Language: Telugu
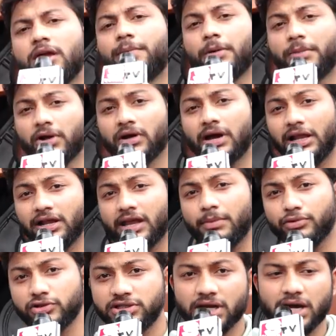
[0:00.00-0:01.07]
ఇప్పుడు మనం కలికి
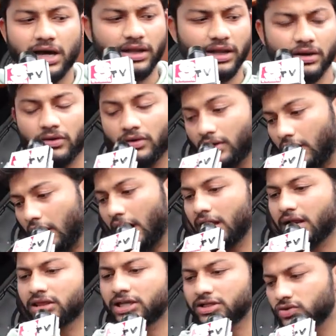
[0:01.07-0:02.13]
బుజ్జి కార్ దగ్గర మనం
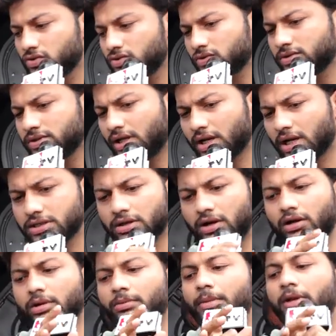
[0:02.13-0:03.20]
కార్ అంతా చూసుకునేసరికి అసలు
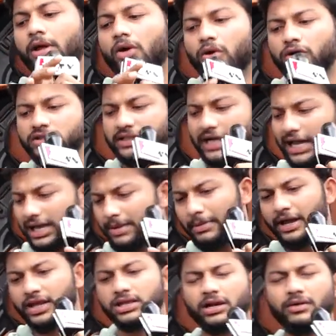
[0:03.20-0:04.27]
ఆటోమొబైల్ చాలా
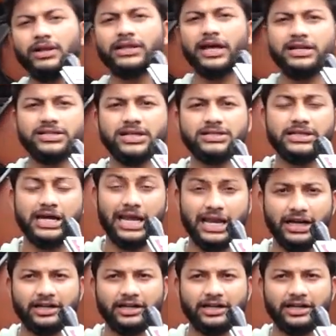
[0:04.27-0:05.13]
మహీంద్ర వాళ్ళు తయారు చేయడం చాలా